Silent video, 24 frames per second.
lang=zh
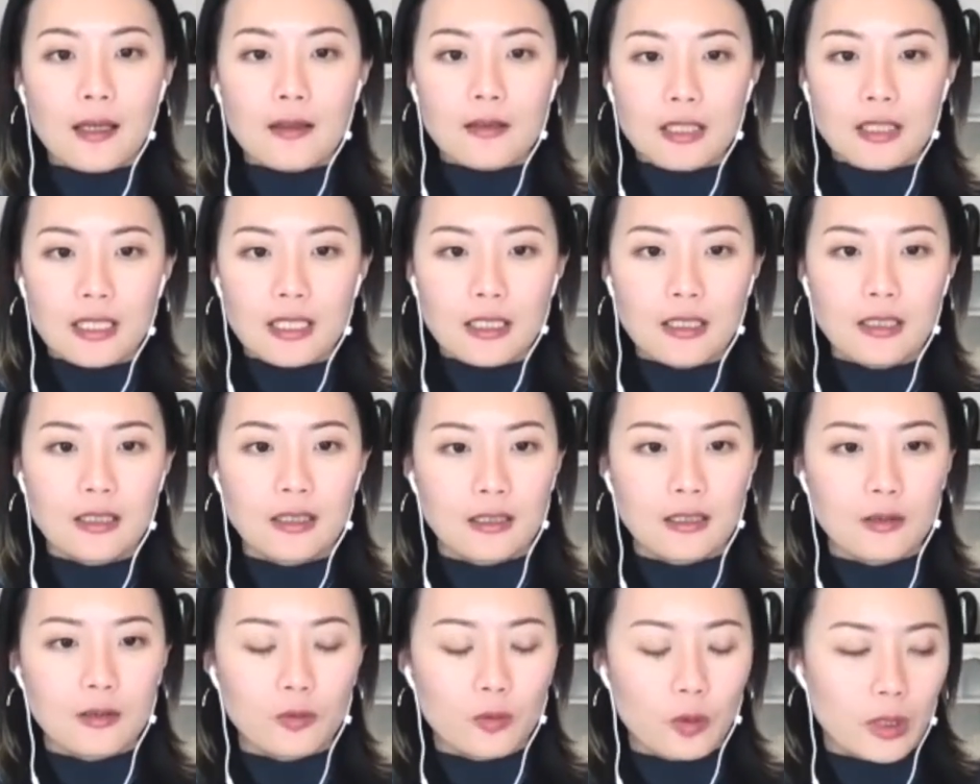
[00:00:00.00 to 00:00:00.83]
其
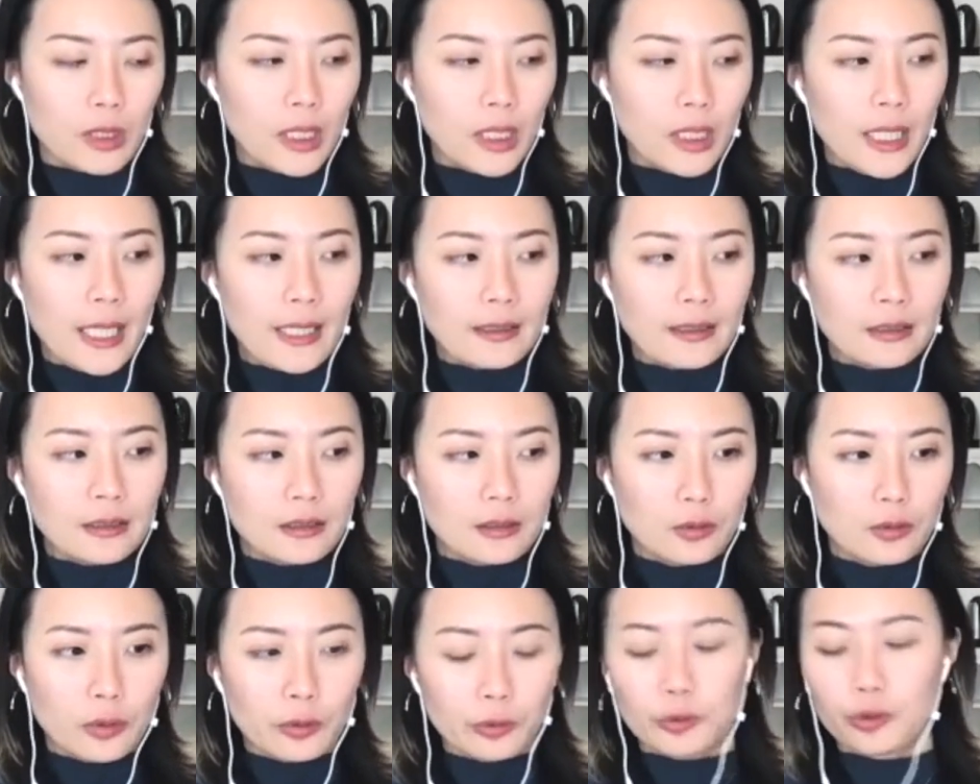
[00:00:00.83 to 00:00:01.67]
实我一开始
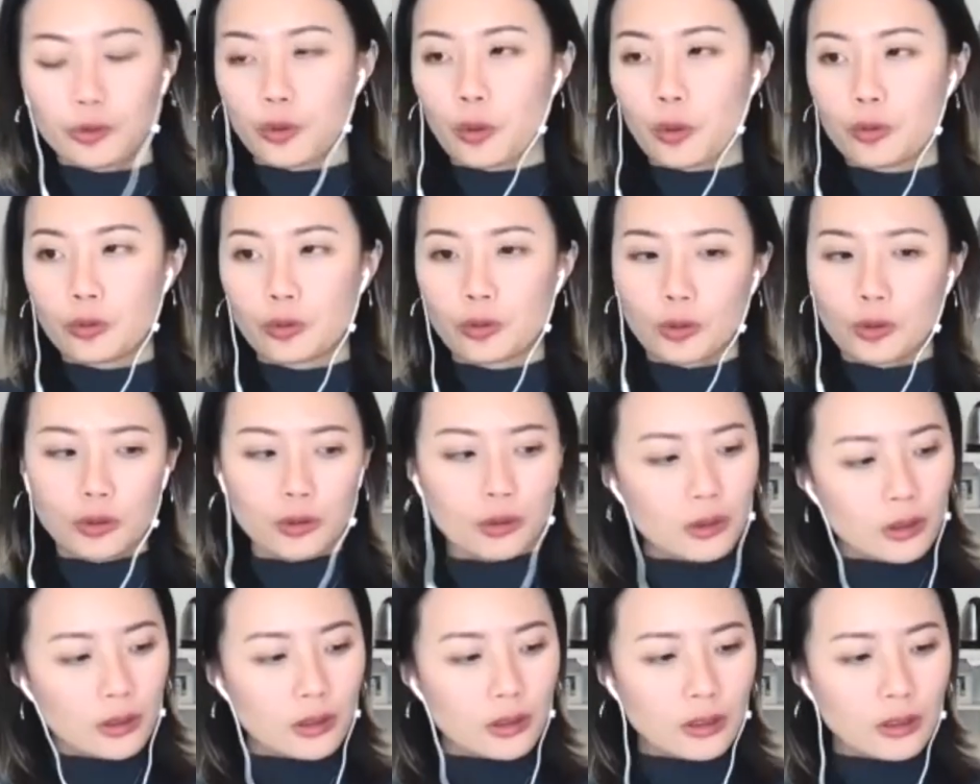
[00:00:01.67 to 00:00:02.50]
远距工作
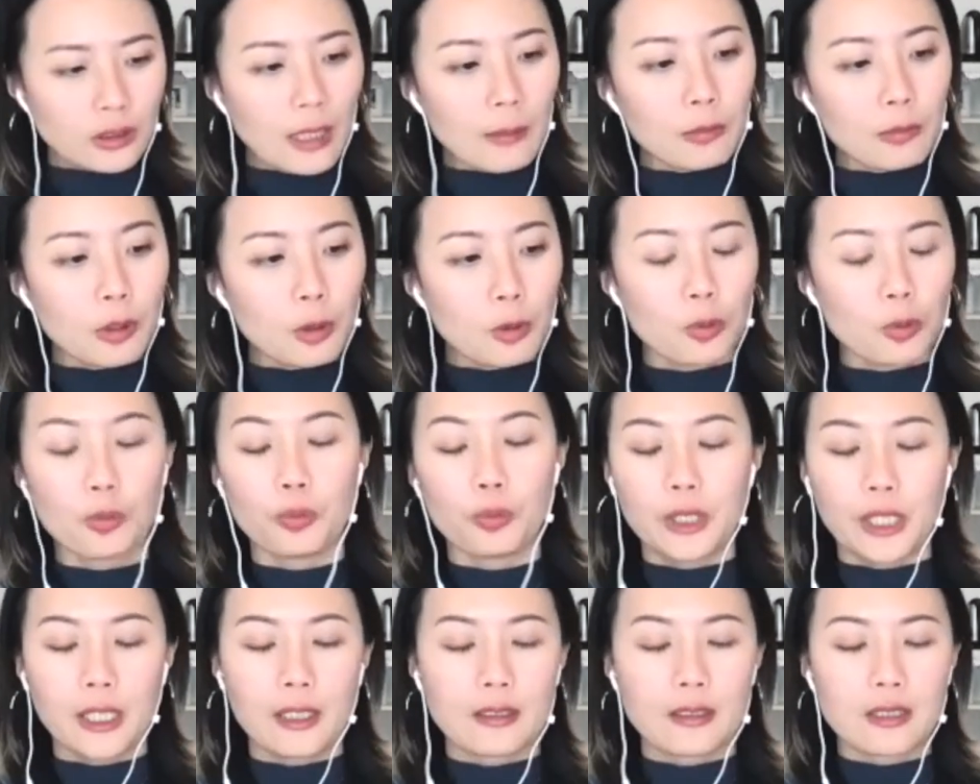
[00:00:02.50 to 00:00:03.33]
就是差不多五
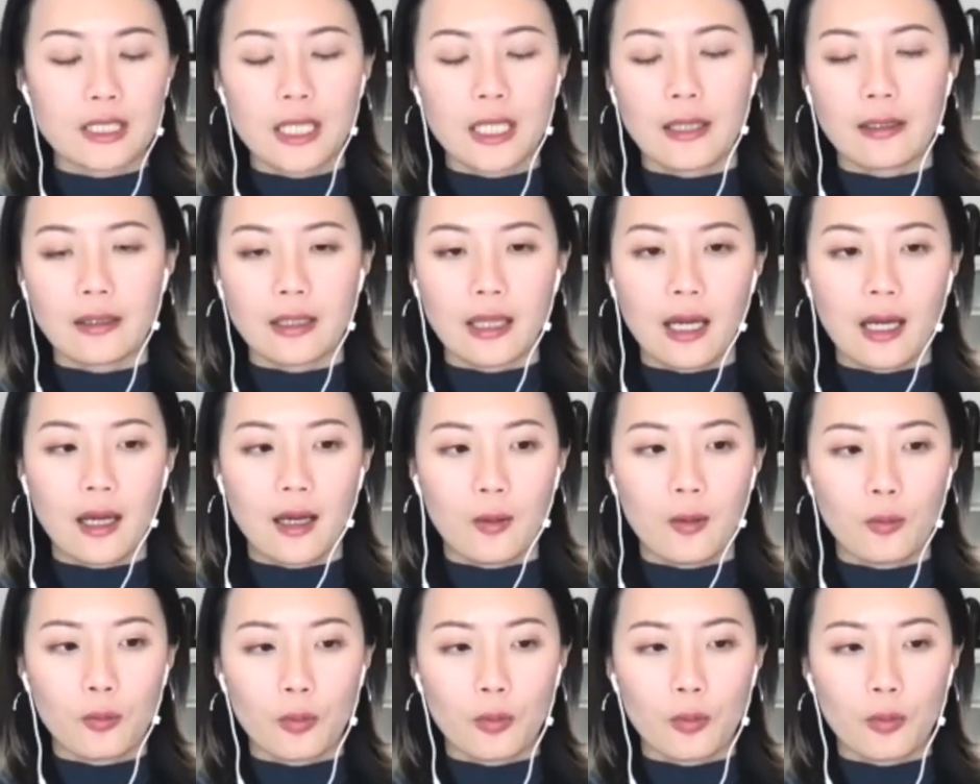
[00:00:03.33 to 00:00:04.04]
年前呢。